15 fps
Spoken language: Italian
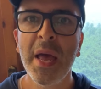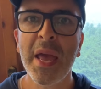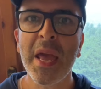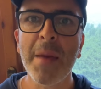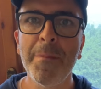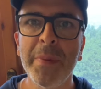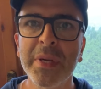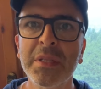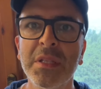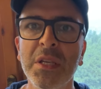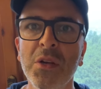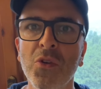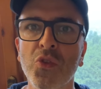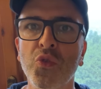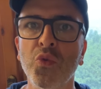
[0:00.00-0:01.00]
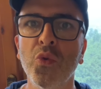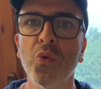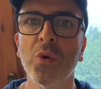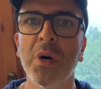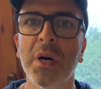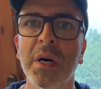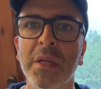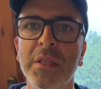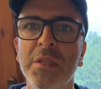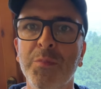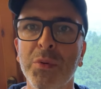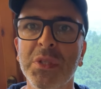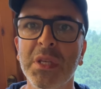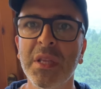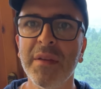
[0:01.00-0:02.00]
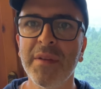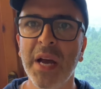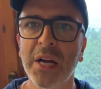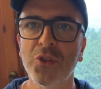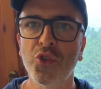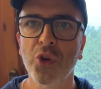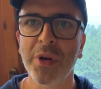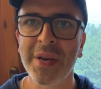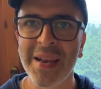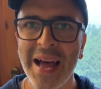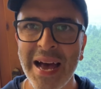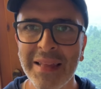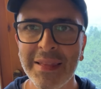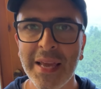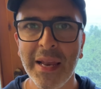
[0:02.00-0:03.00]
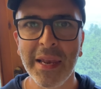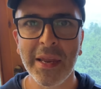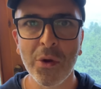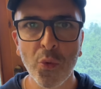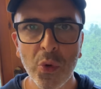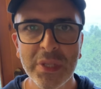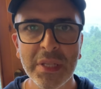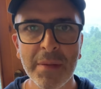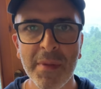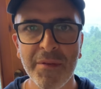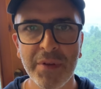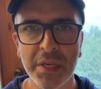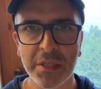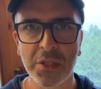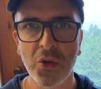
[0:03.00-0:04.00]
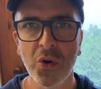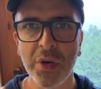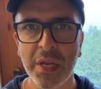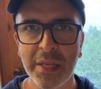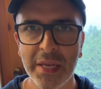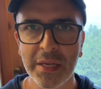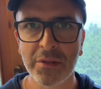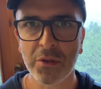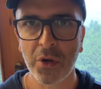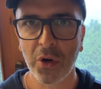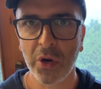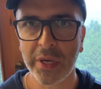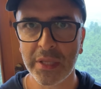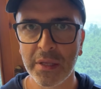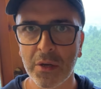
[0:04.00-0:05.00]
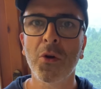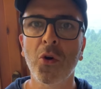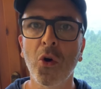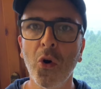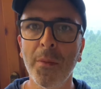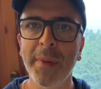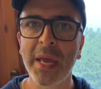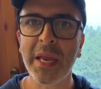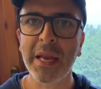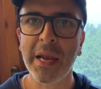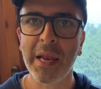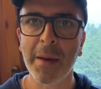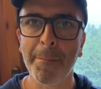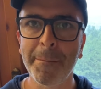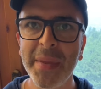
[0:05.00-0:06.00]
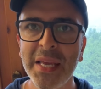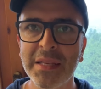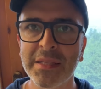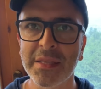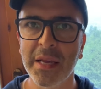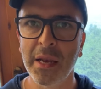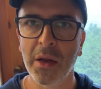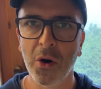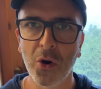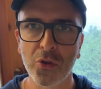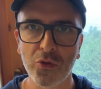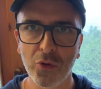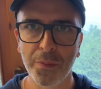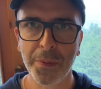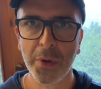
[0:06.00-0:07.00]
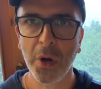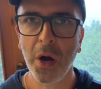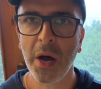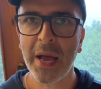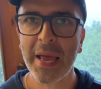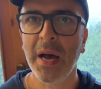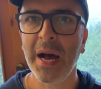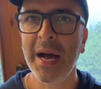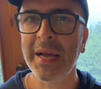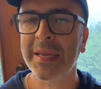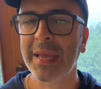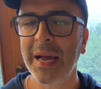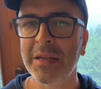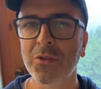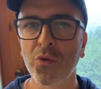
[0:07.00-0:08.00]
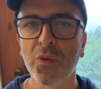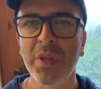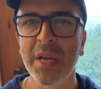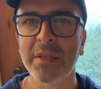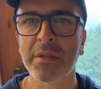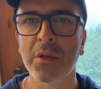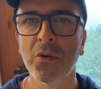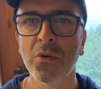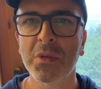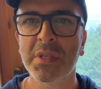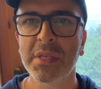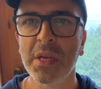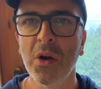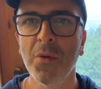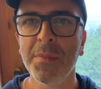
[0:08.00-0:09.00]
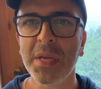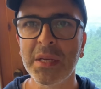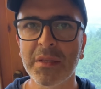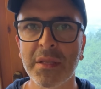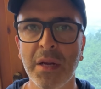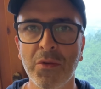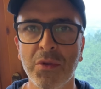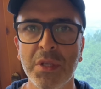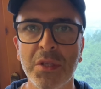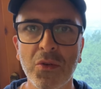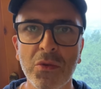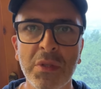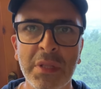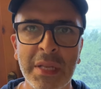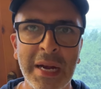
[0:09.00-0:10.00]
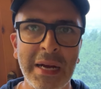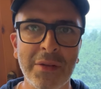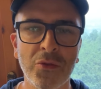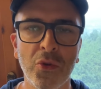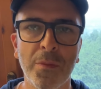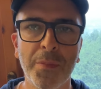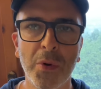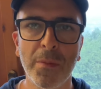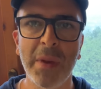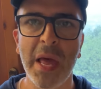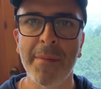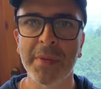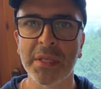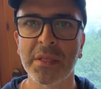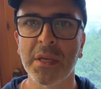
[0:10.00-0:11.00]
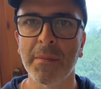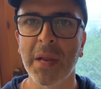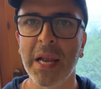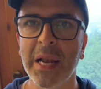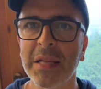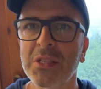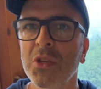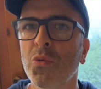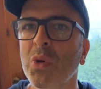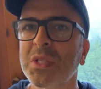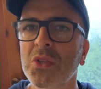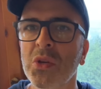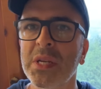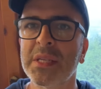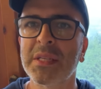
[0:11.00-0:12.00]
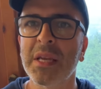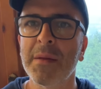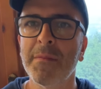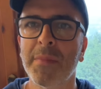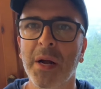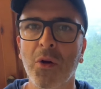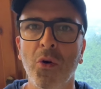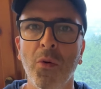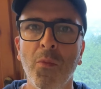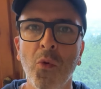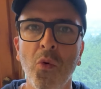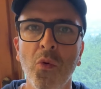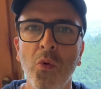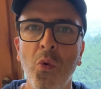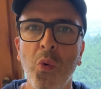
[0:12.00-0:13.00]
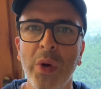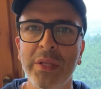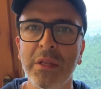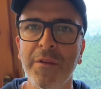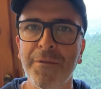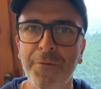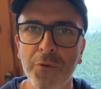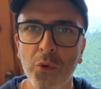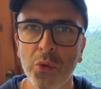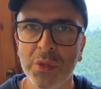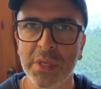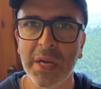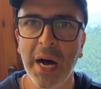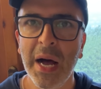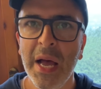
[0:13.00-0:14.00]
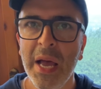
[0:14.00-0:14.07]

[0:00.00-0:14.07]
e persino su uh, dispositivi aggiornati alle ultime versioni di Android come il Pixel 8 Pro anche altri utenti con Xiaomi stanno riscontrando problemi simili. La situazione sembra comunque diffusa,